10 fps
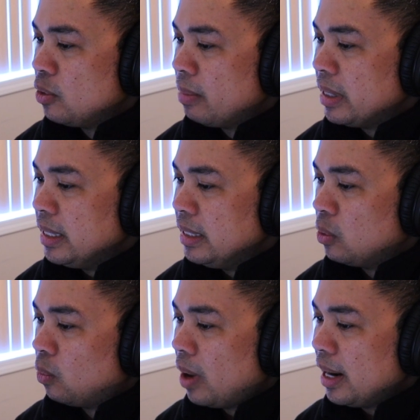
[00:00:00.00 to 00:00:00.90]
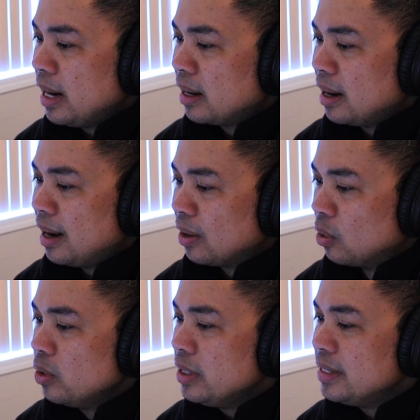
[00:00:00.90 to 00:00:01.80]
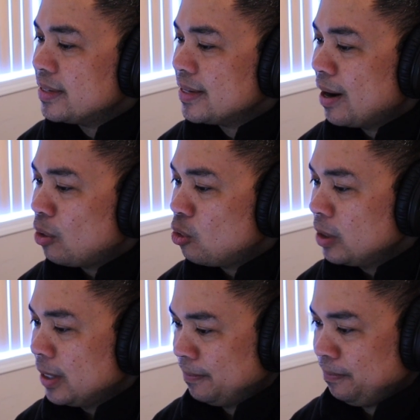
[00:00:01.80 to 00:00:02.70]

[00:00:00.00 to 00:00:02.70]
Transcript: maniniwalang ako'y si ako nga.